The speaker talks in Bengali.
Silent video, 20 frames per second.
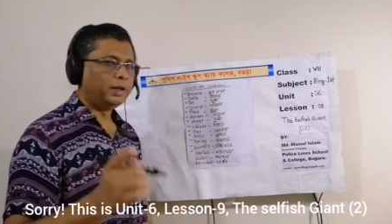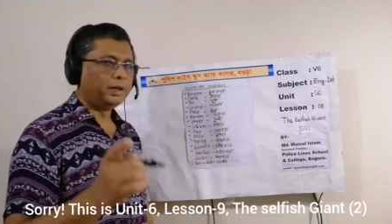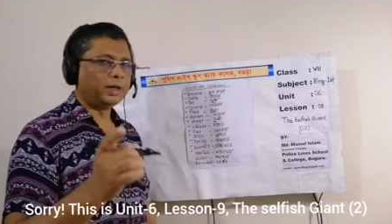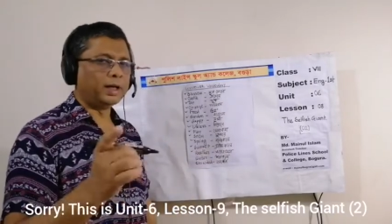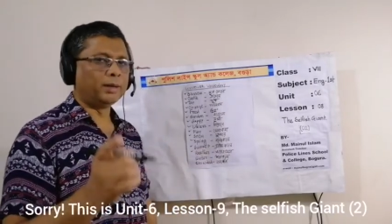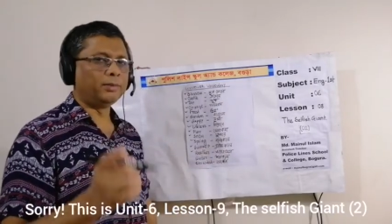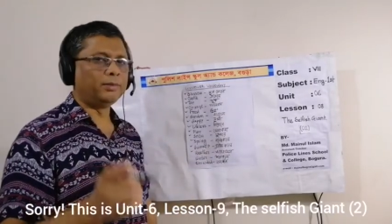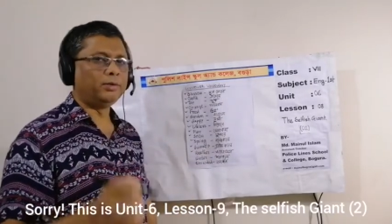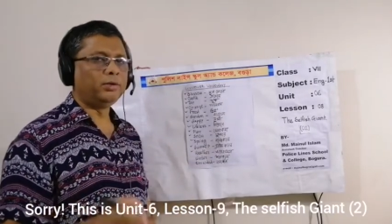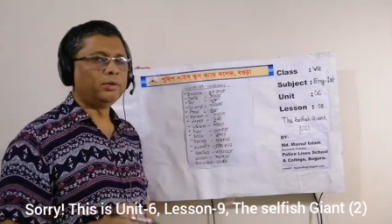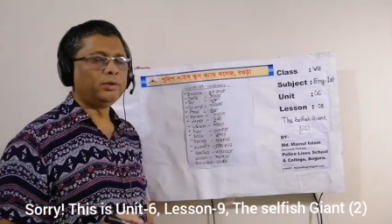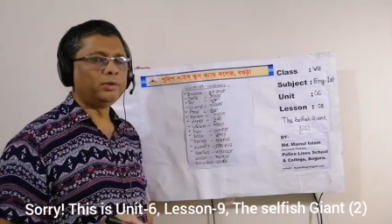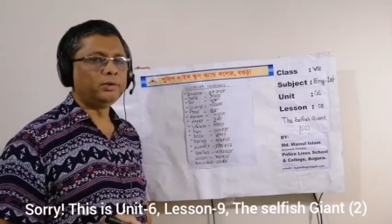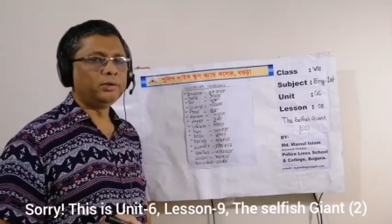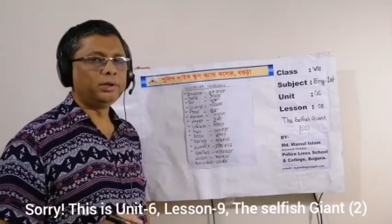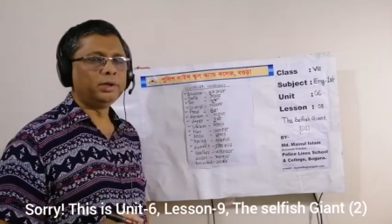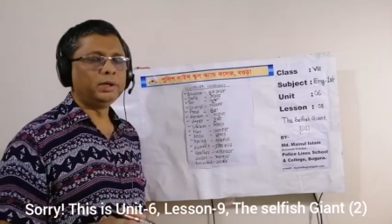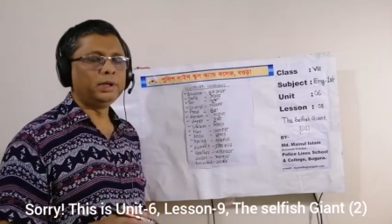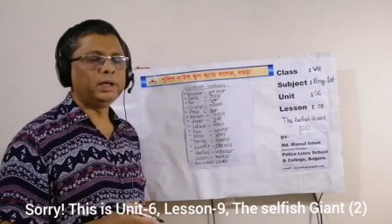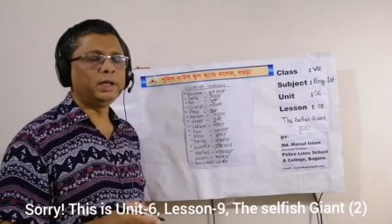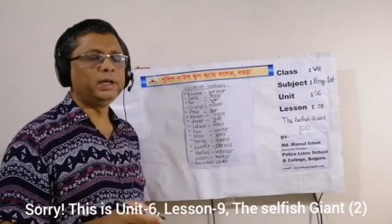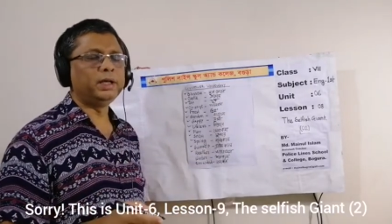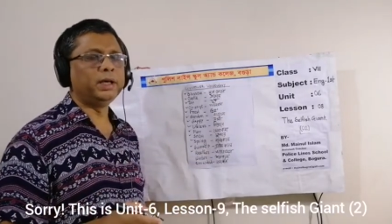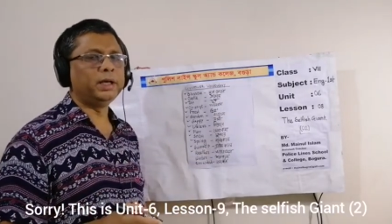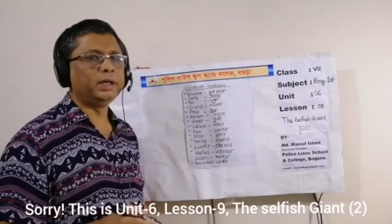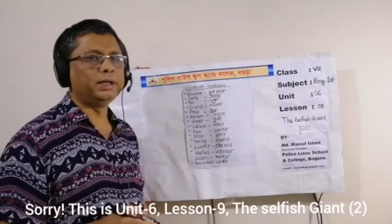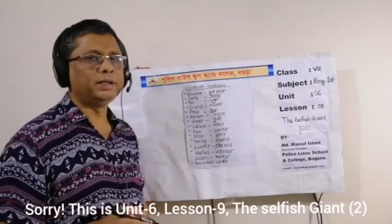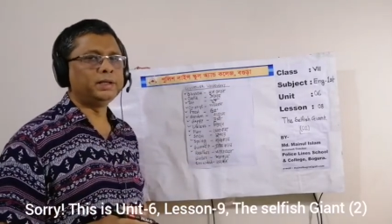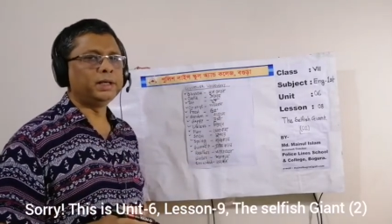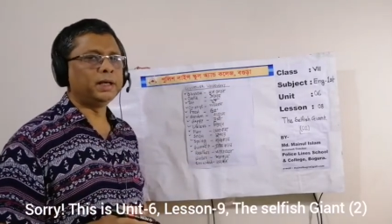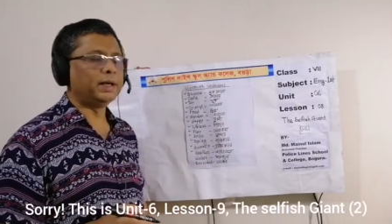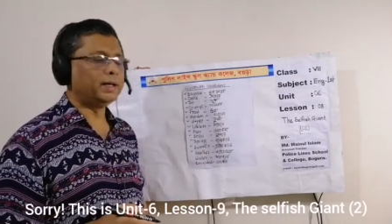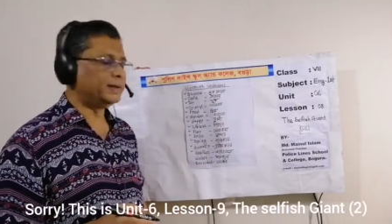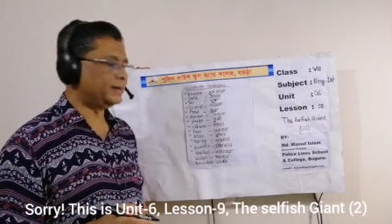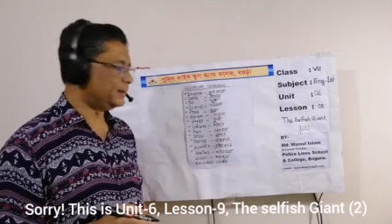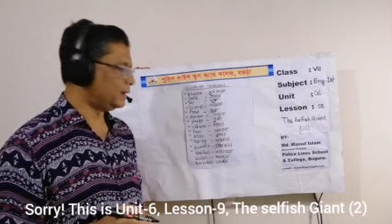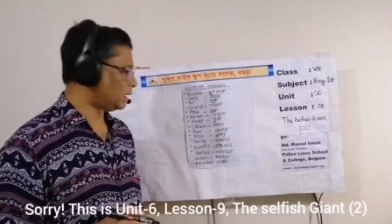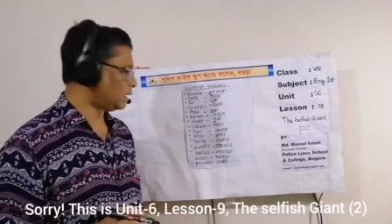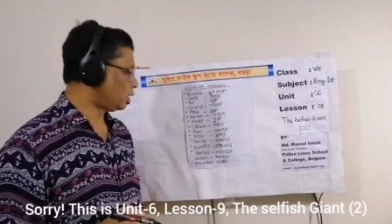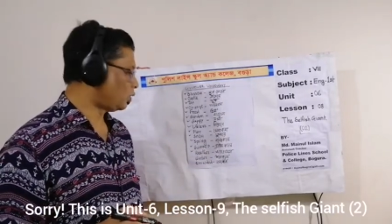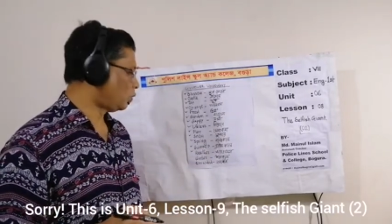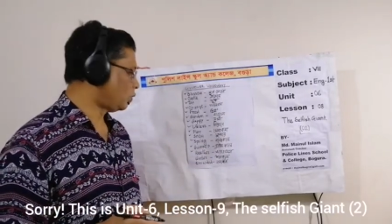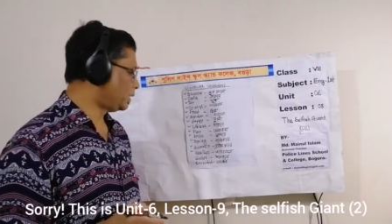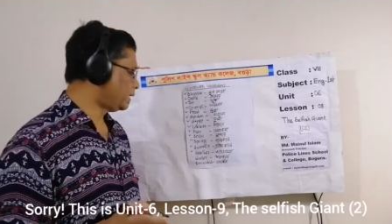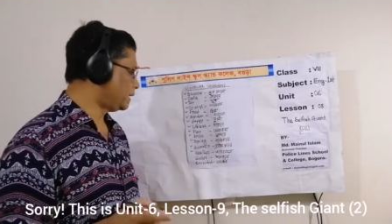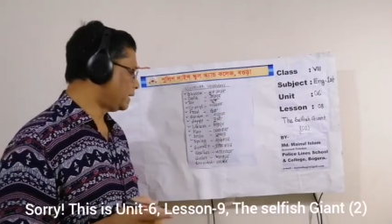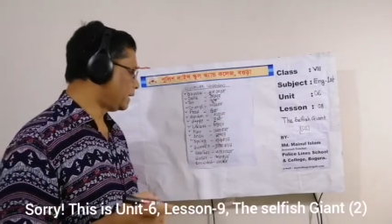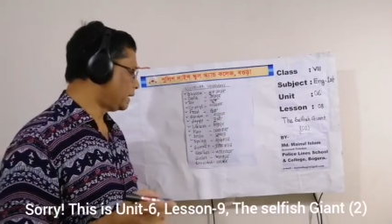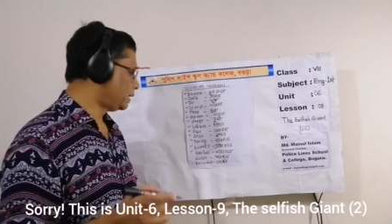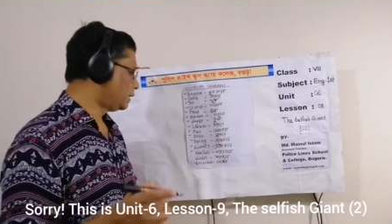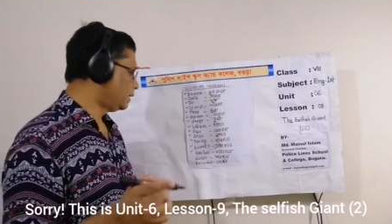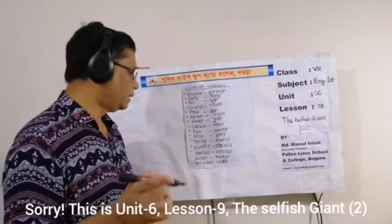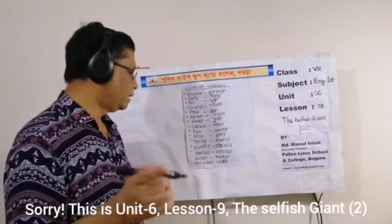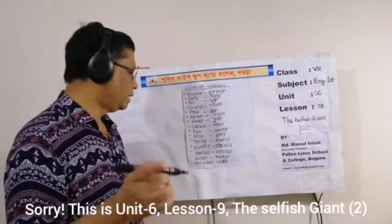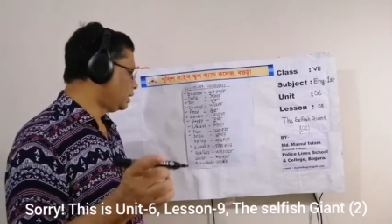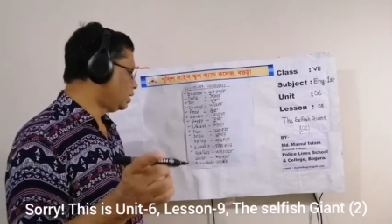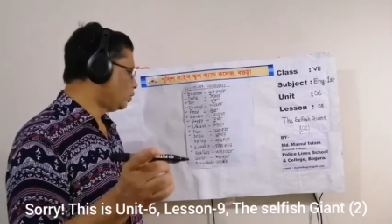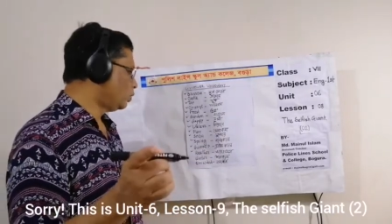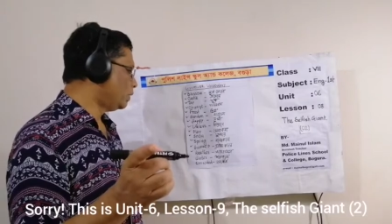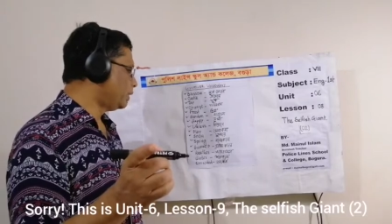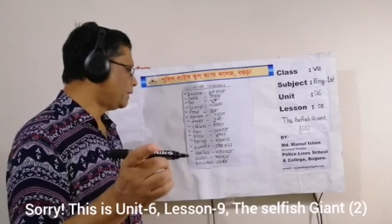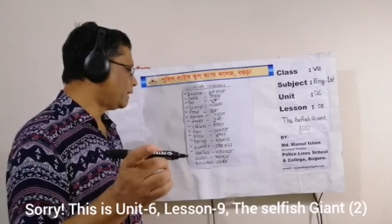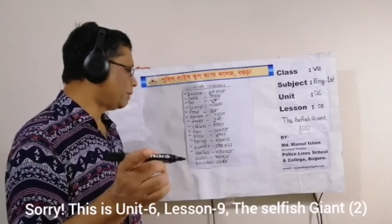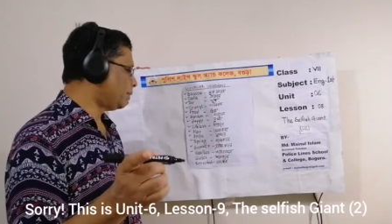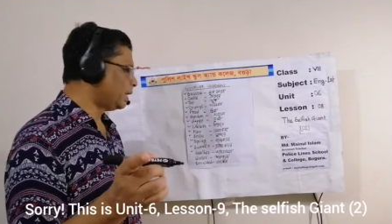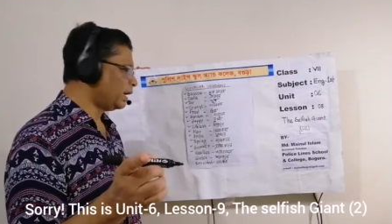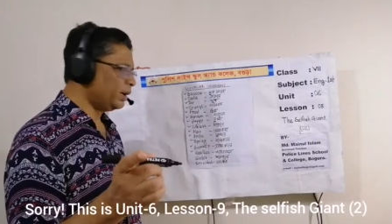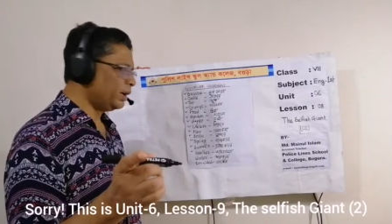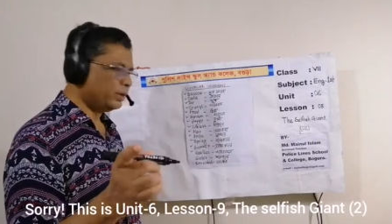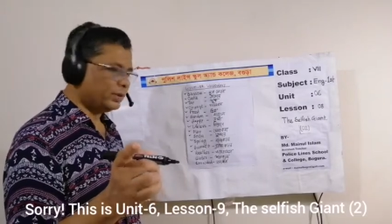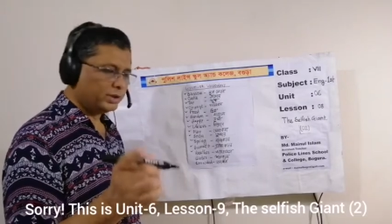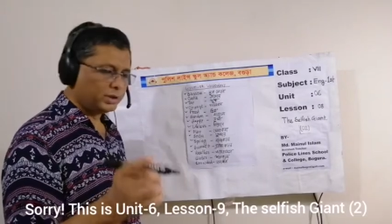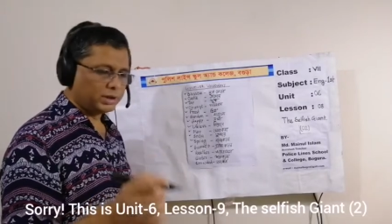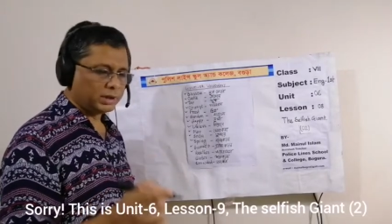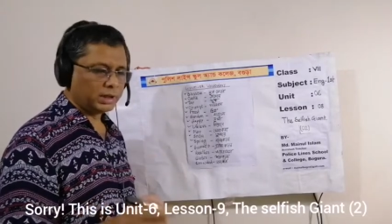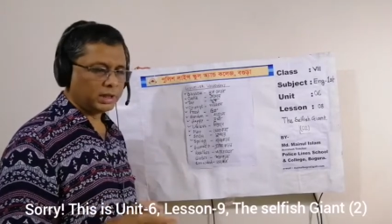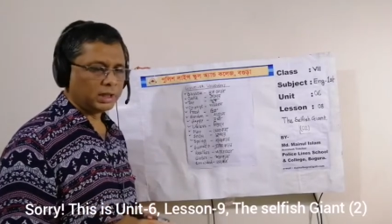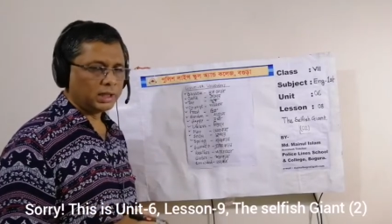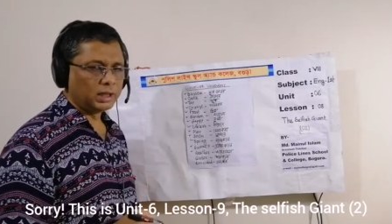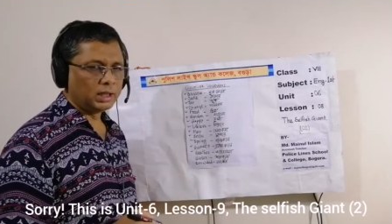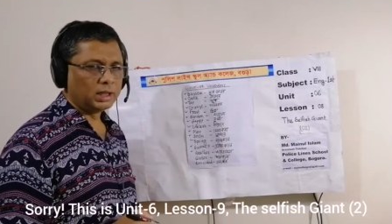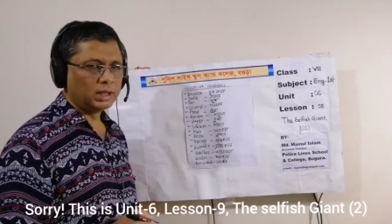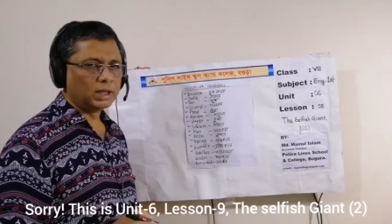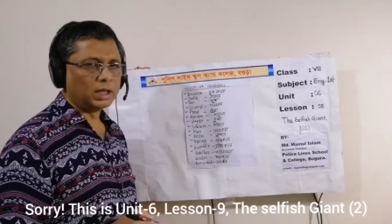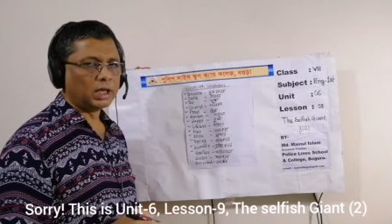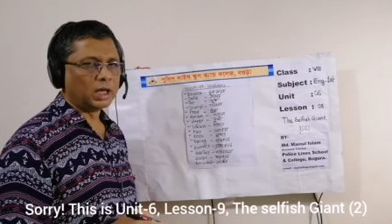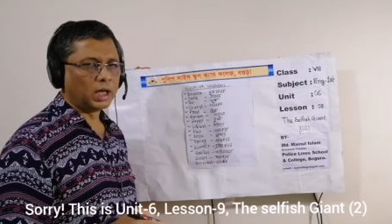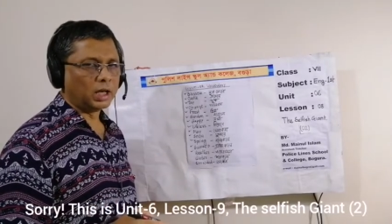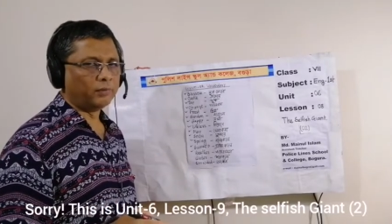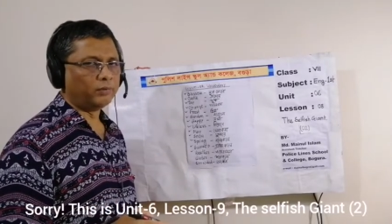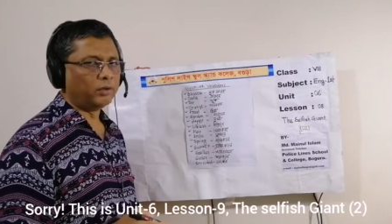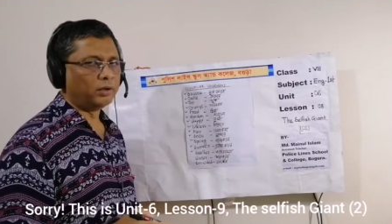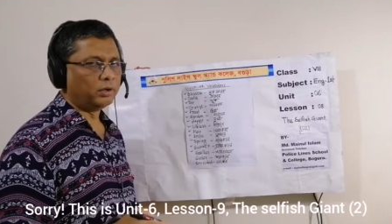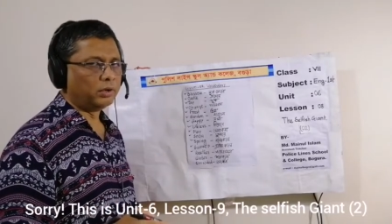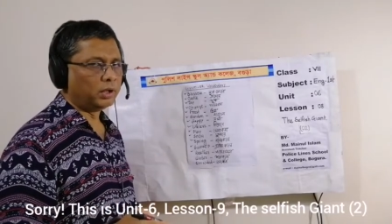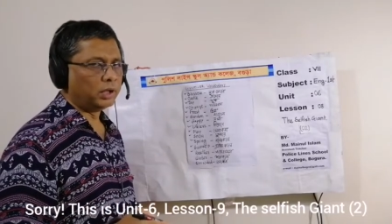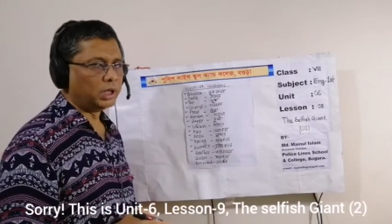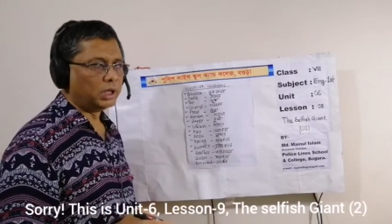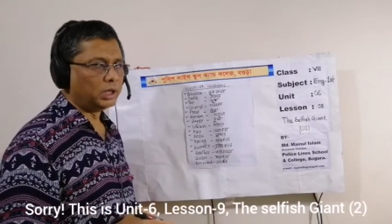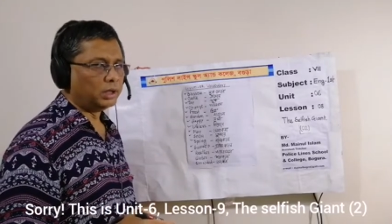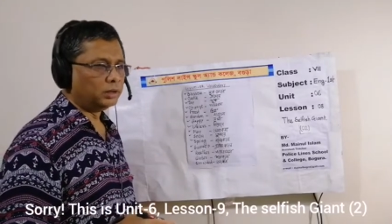ডাব্লিউ ই এ টি সি আর ওয়েদার ওয়েদার মানে হচ্ছে আবহাওয়া